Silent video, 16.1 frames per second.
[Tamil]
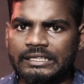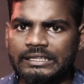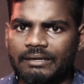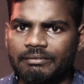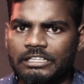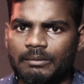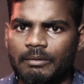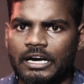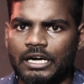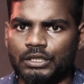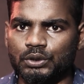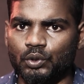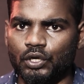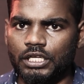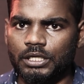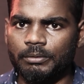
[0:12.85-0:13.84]
எந்தவிதமான
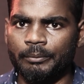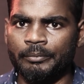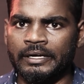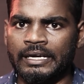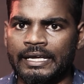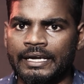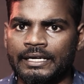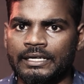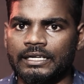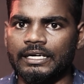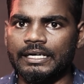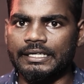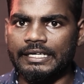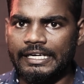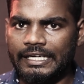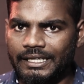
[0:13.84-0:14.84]
தொடர்பும் இல்லை என்று
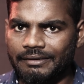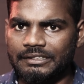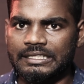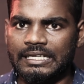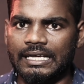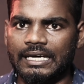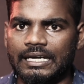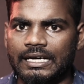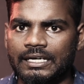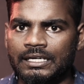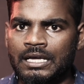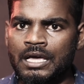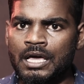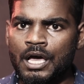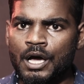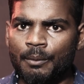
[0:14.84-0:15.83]
டிடிவி தினகரன்
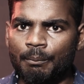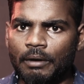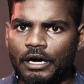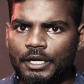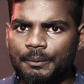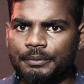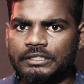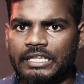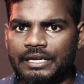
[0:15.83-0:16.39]
மறுப்பு